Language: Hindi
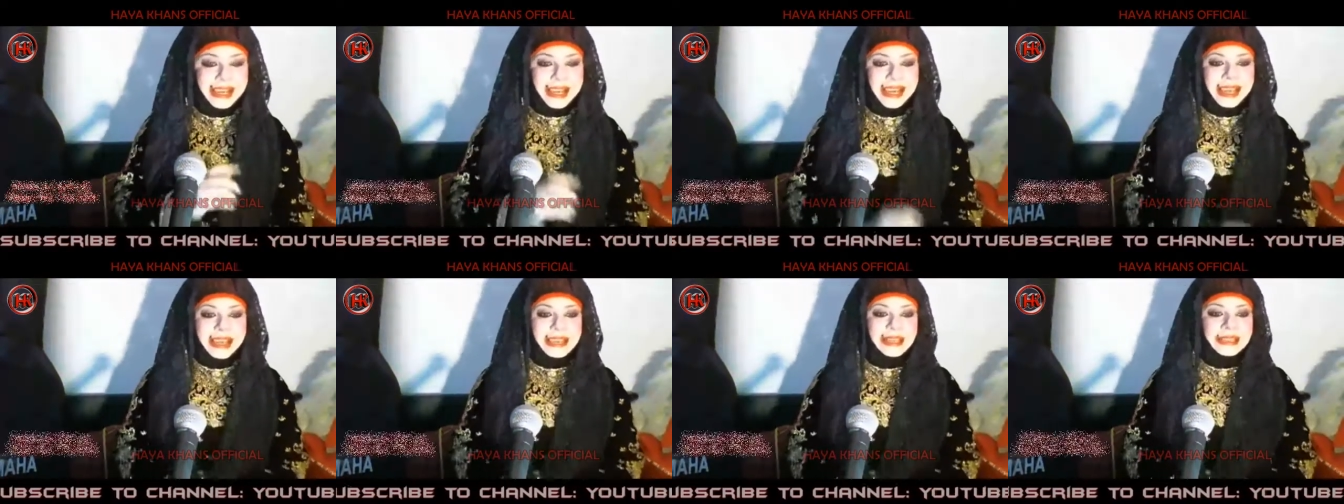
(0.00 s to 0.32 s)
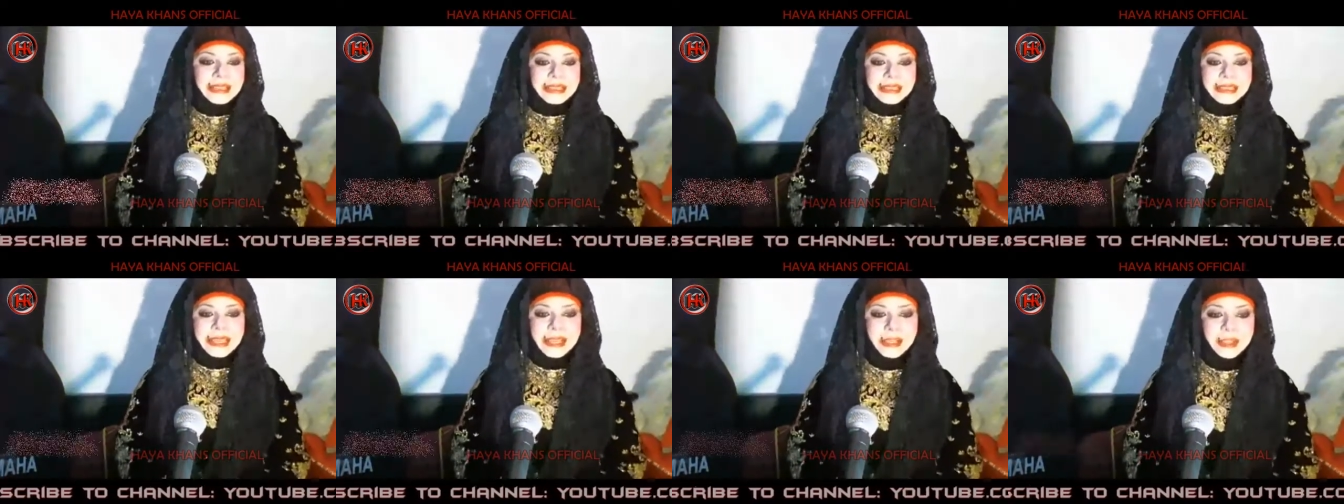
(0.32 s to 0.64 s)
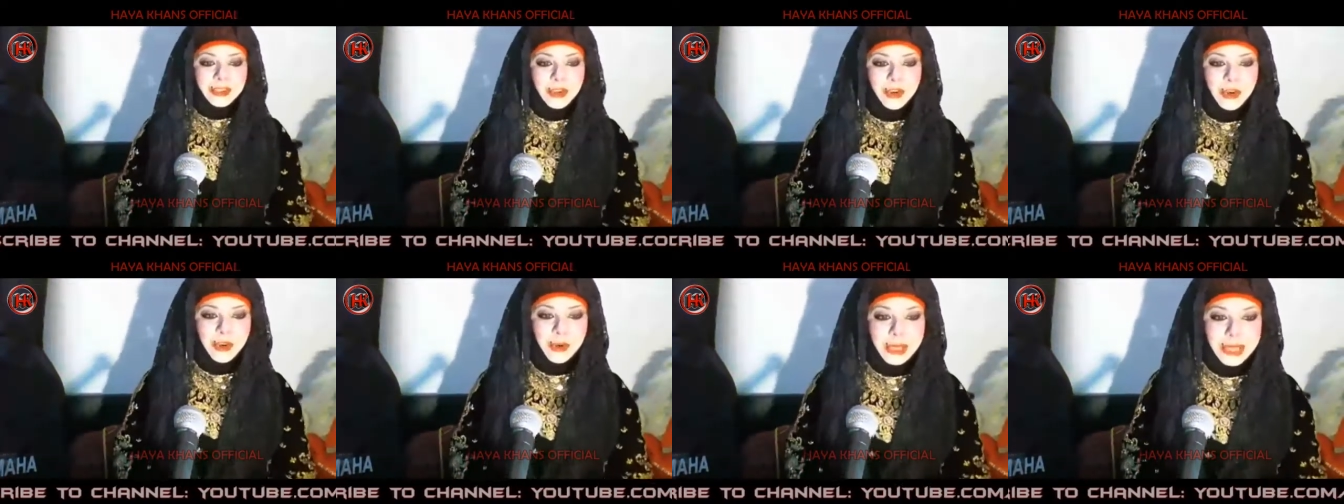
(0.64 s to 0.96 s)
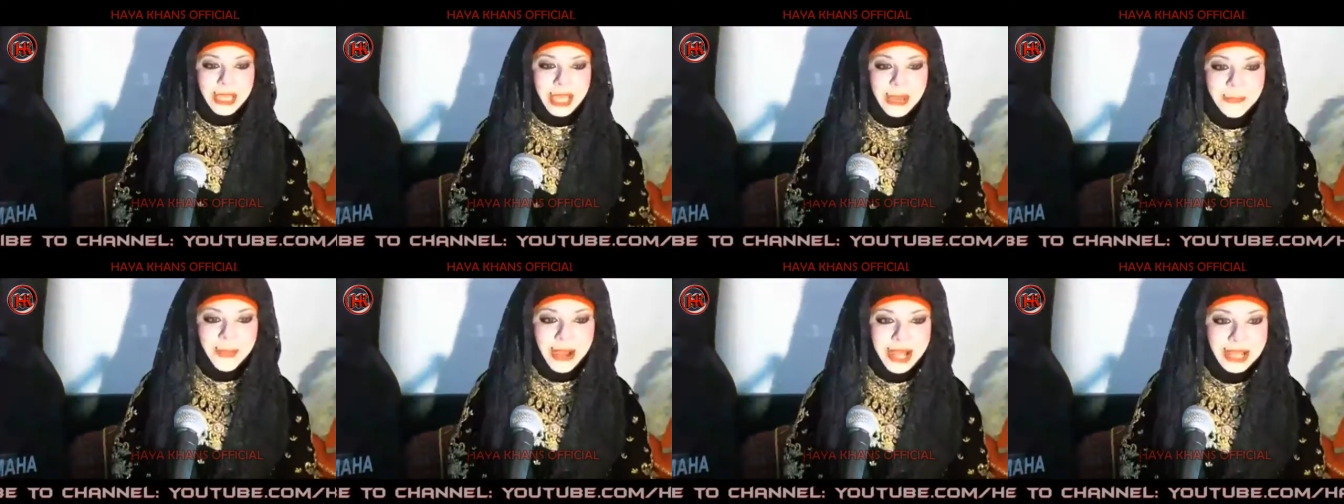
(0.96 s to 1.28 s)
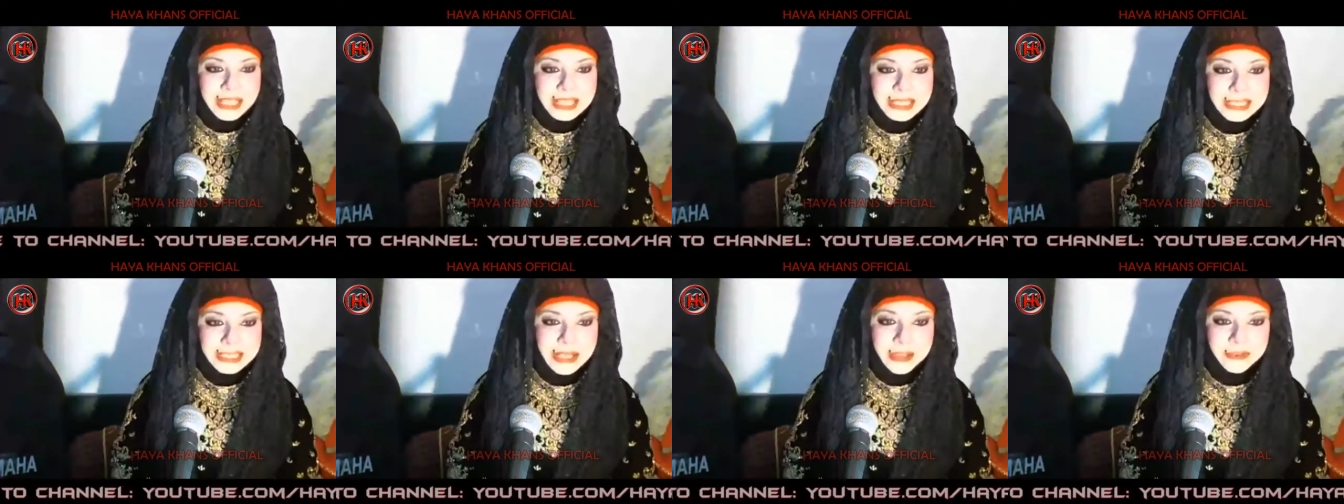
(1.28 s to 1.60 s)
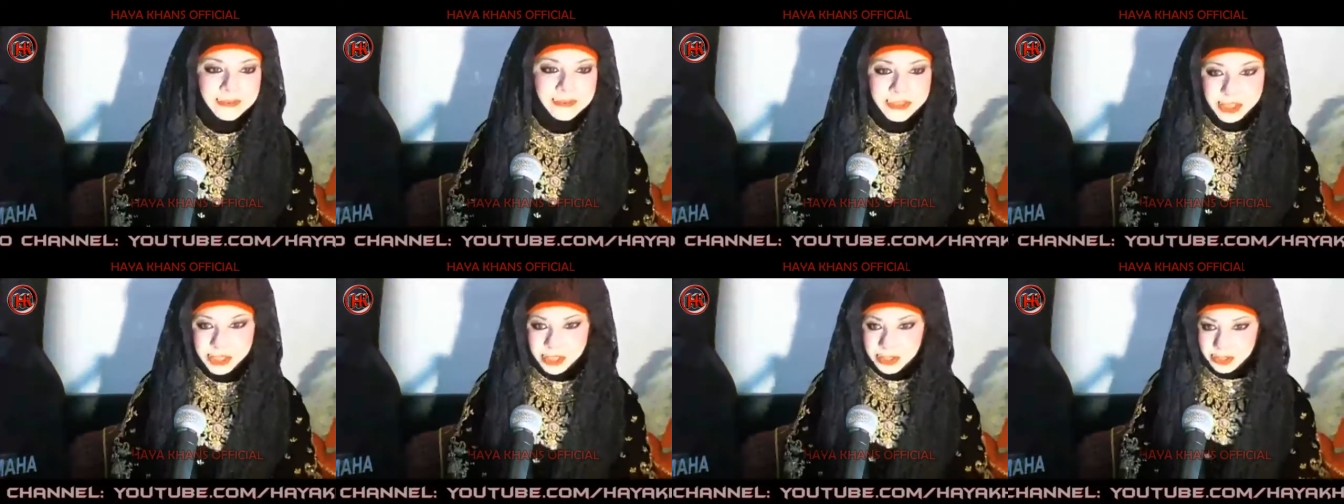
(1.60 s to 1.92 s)
खैर ये तो हो गया
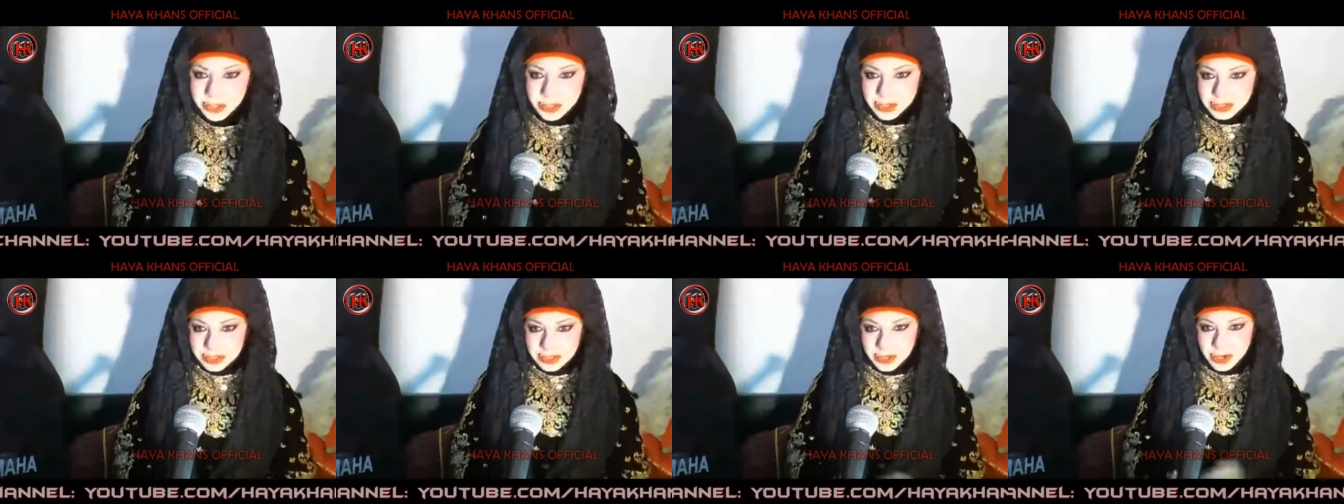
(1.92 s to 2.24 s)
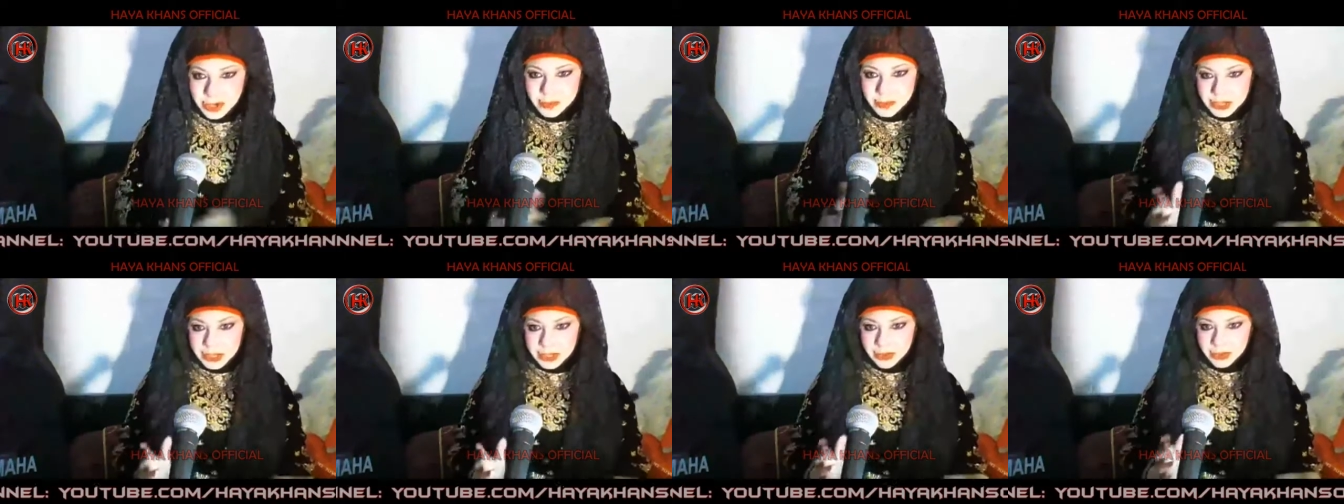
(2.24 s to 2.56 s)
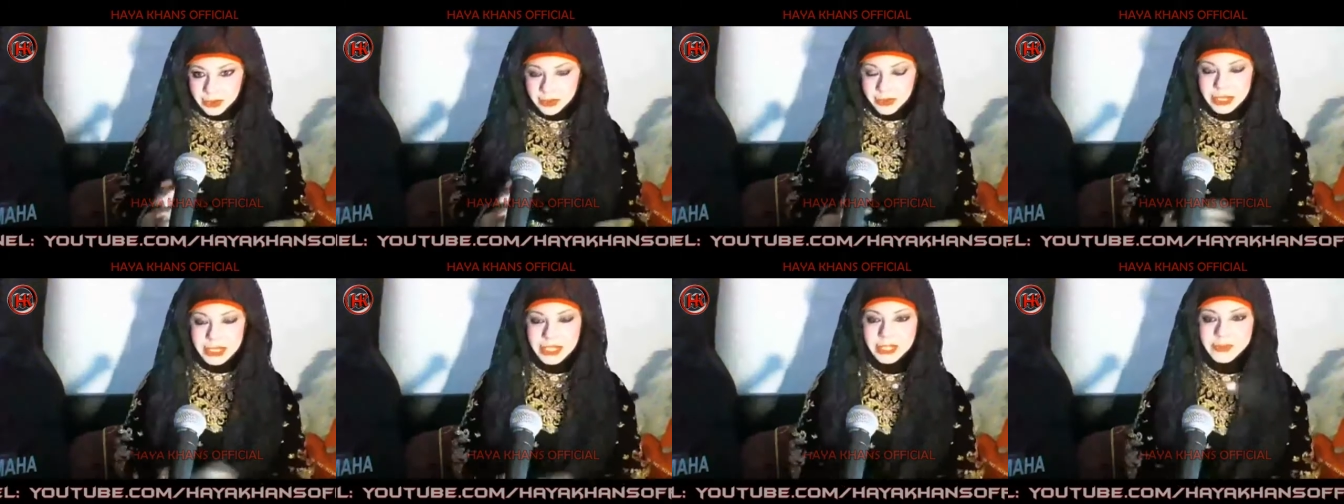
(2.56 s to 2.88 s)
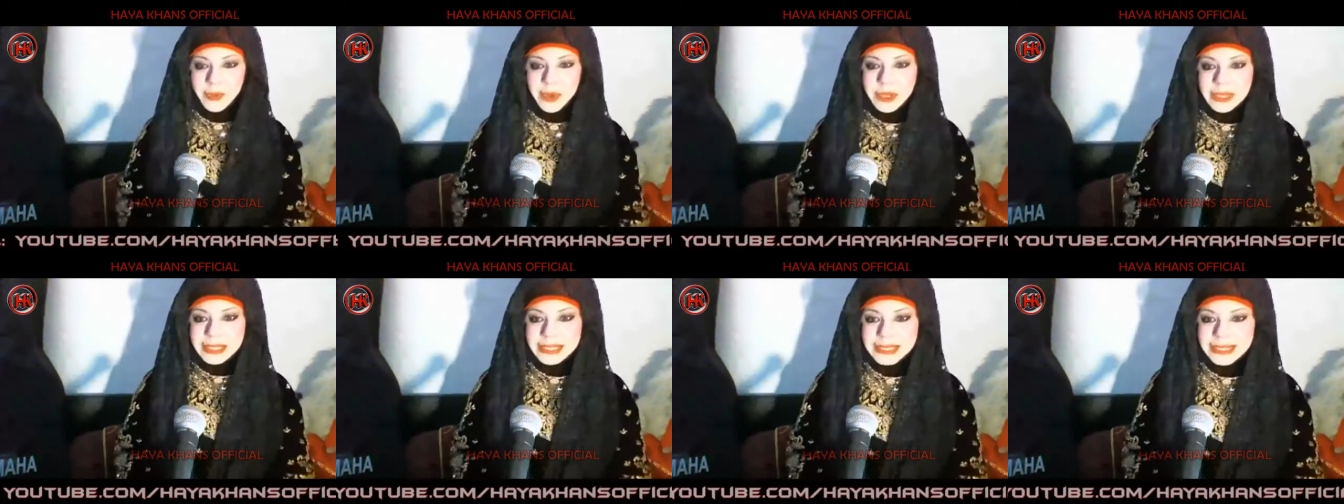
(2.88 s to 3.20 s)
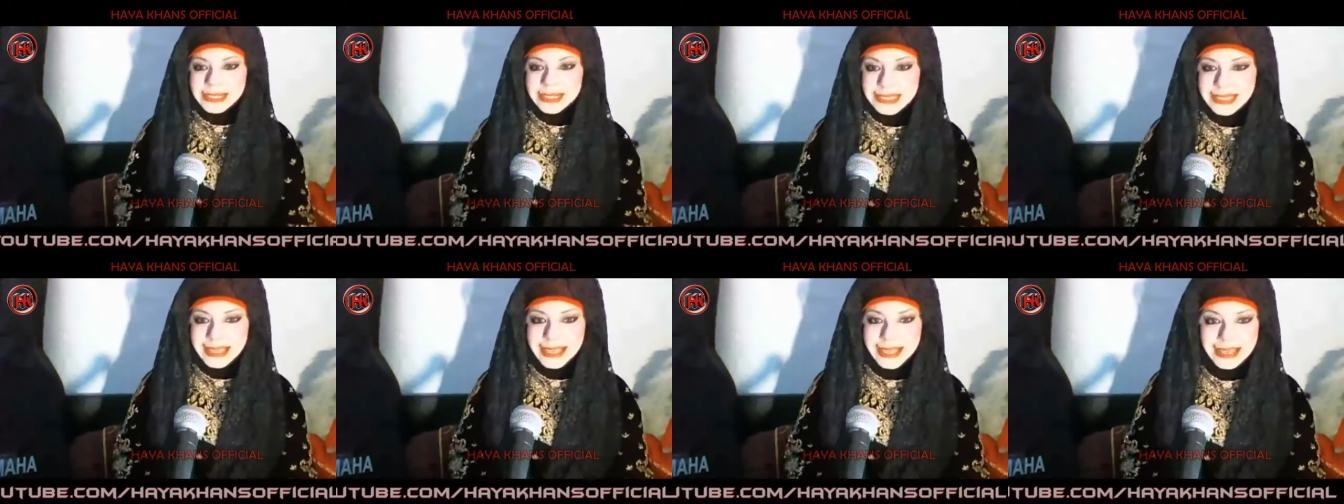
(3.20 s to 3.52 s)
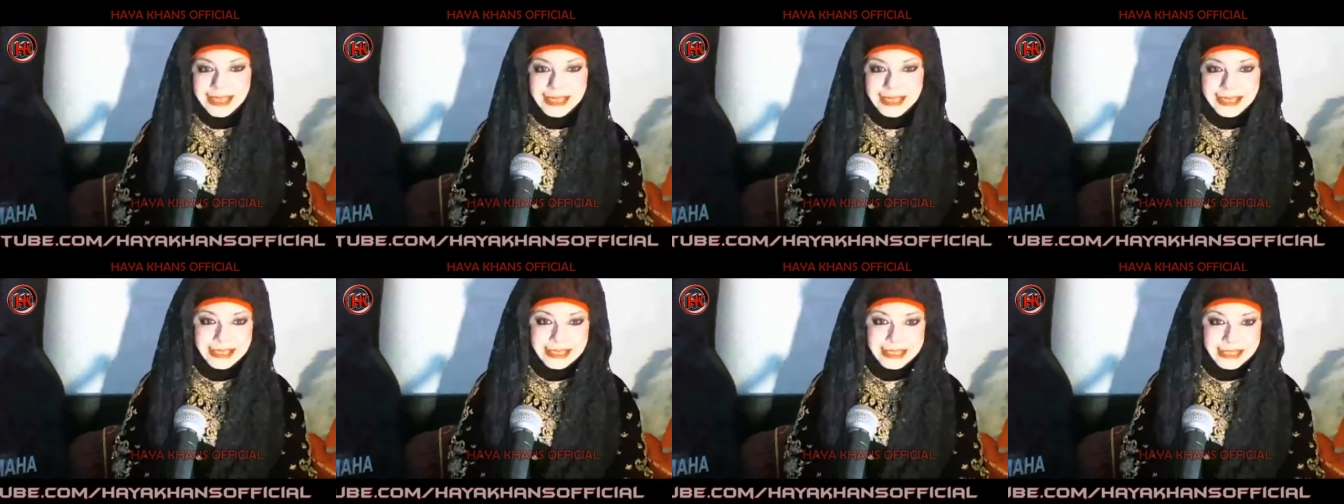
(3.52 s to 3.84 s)
पाकिस्तान विजन डॉट कॉम का उन्होंने स्पॉन्सर किया
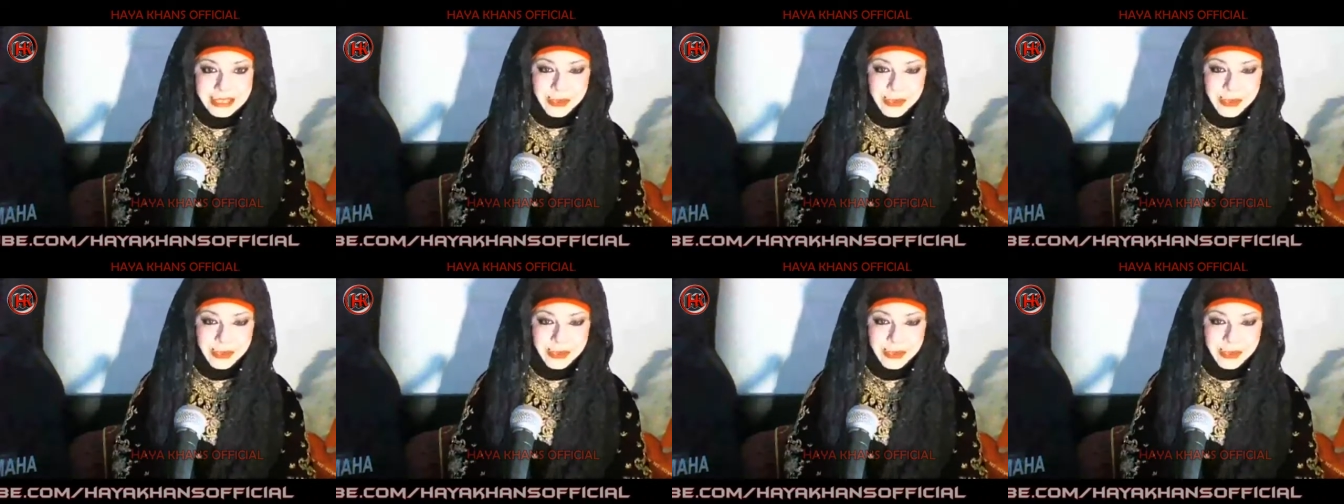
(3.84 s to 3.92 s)
है